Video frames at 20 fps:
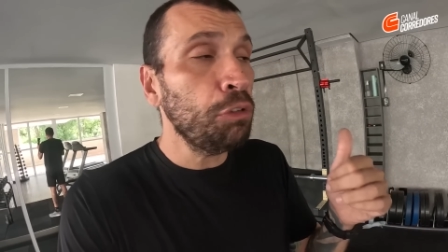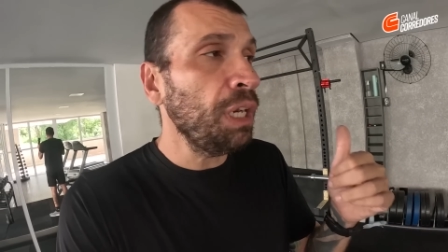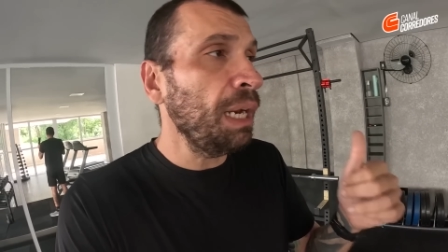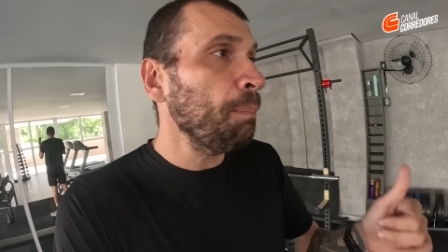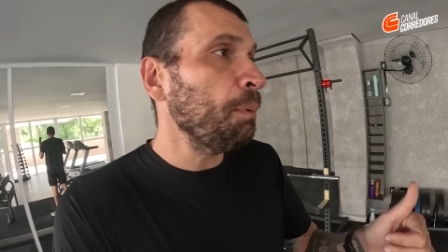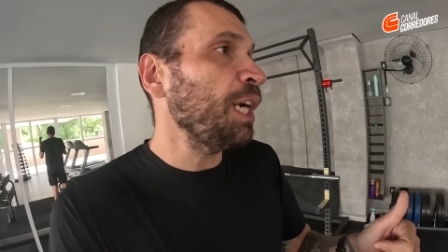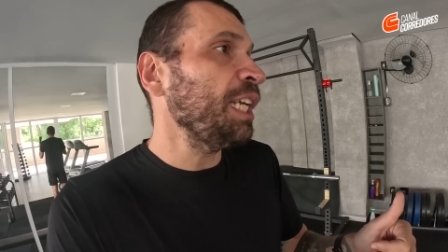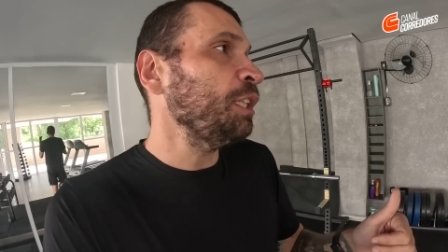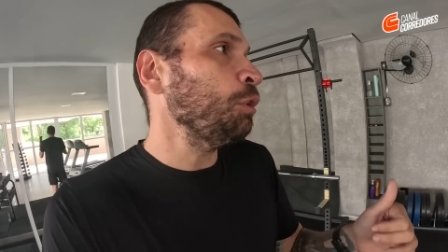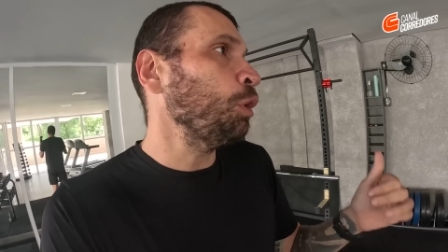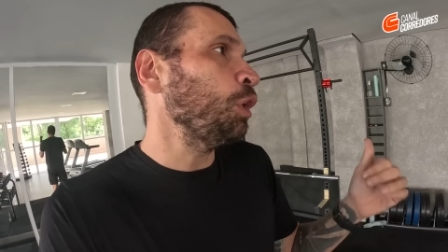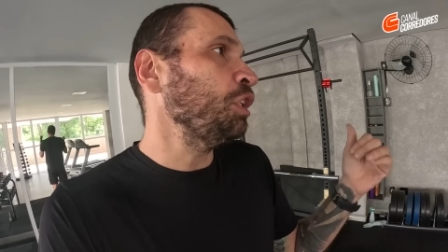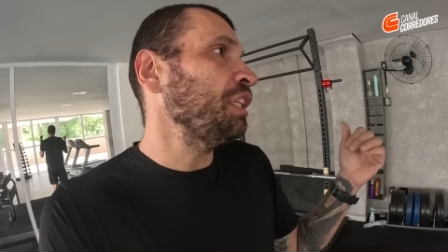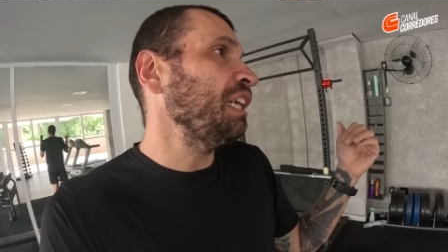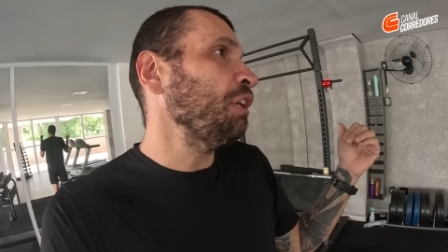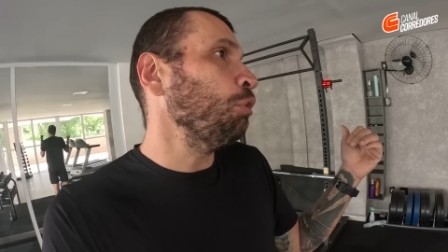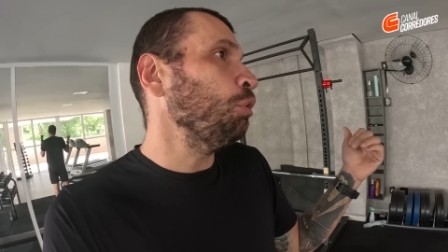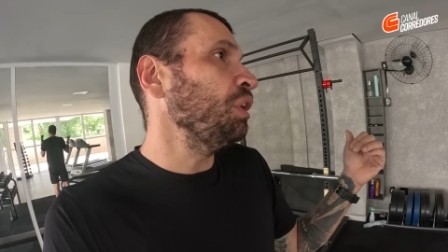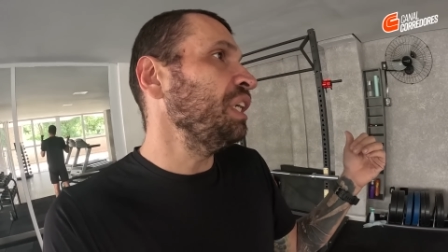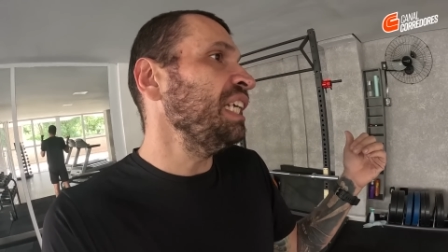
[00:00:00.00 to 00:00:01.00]
do Laboratório
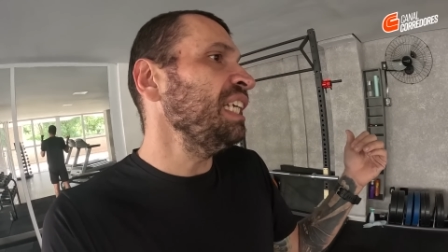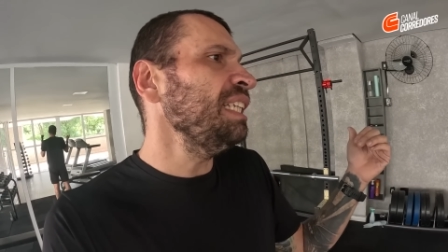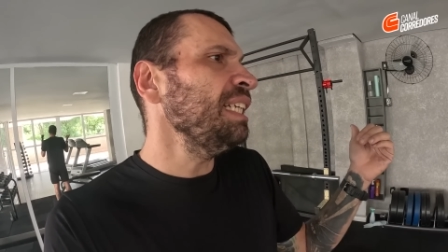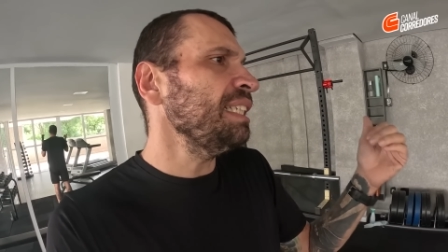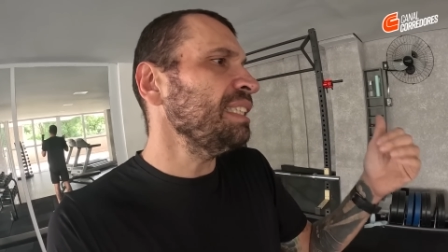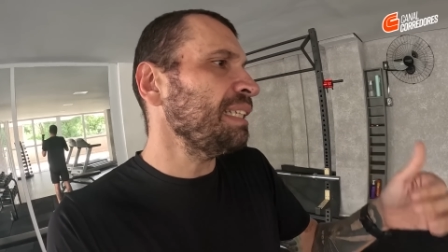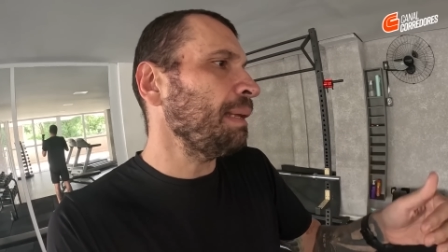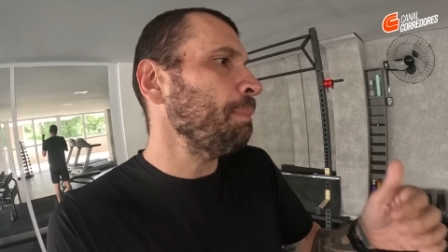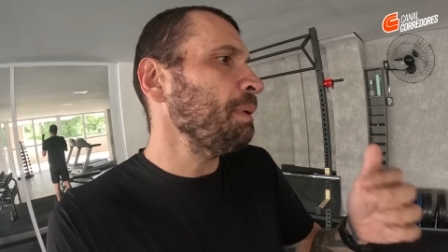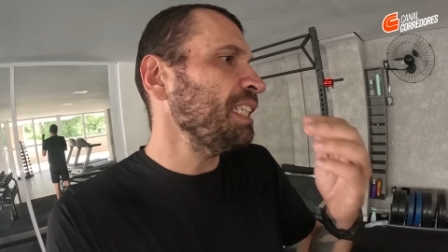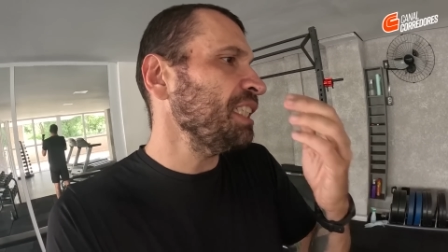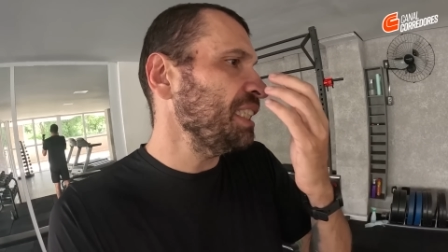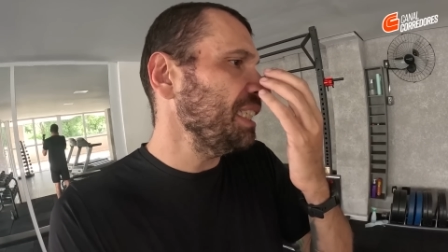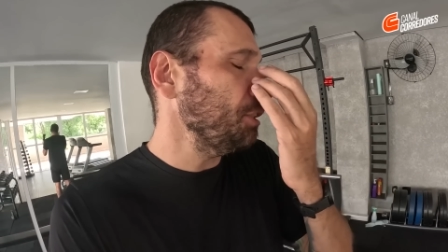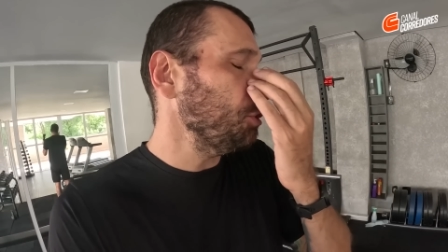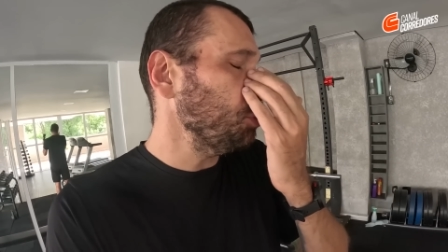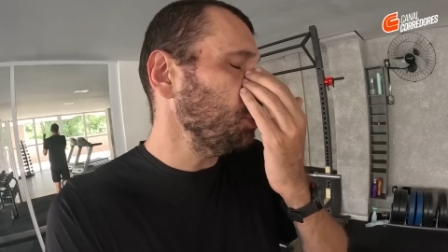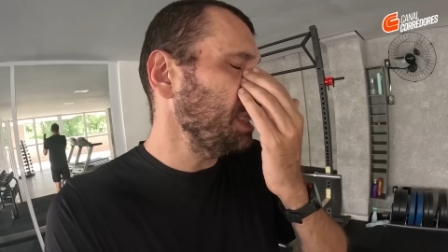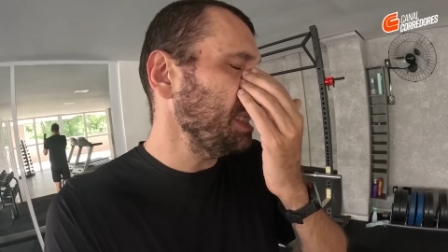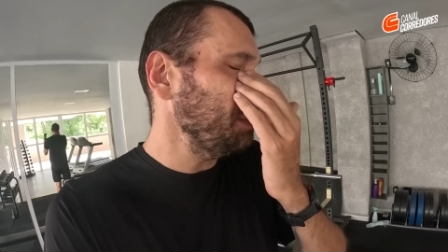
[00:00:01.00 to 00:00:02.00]
da Corrida, que está me
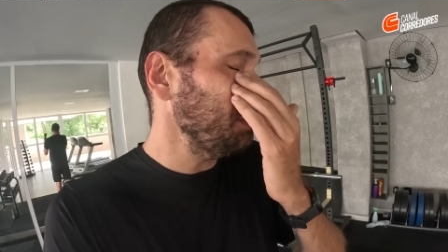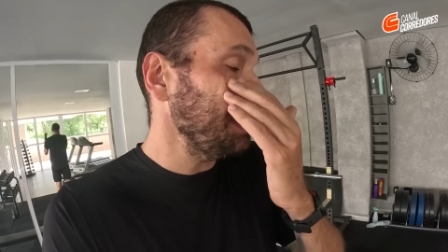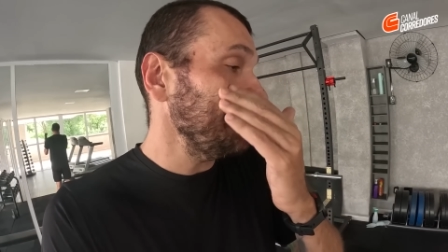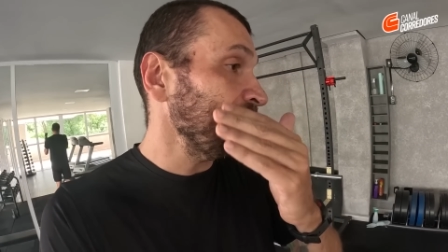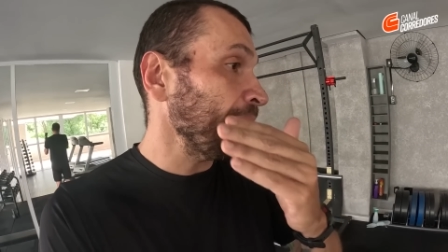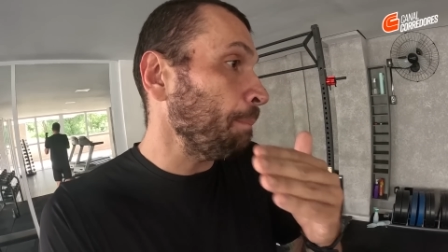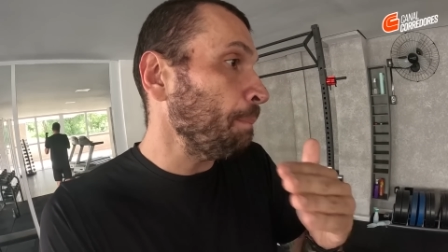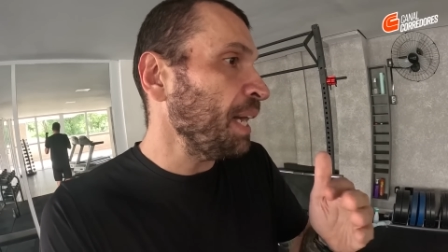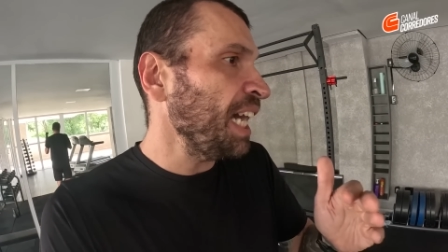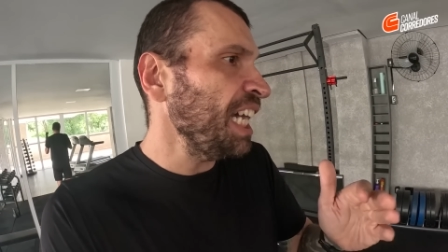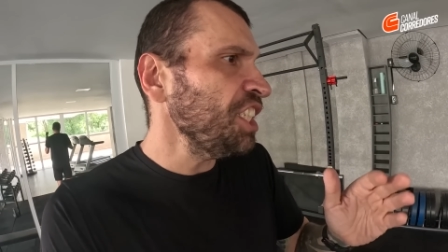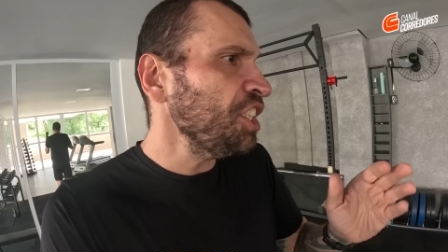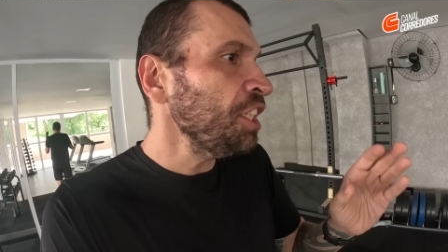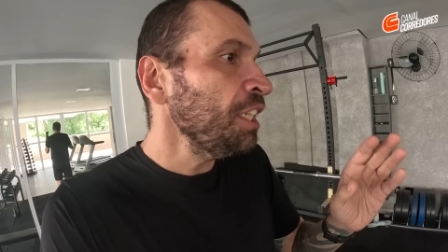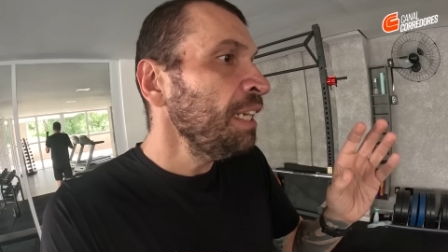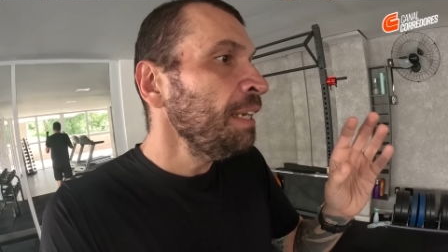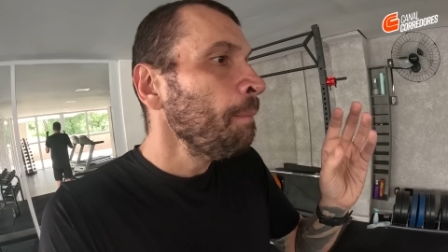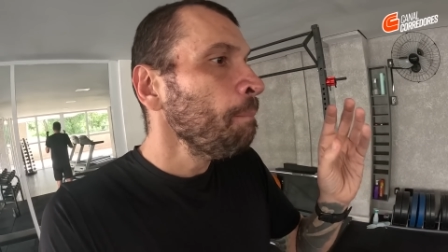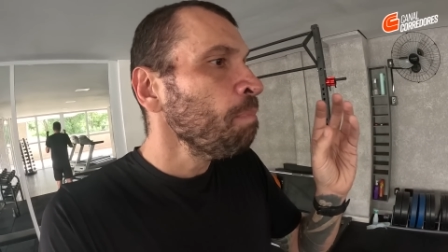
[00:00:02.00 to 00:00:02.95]
assessorando nessa parte,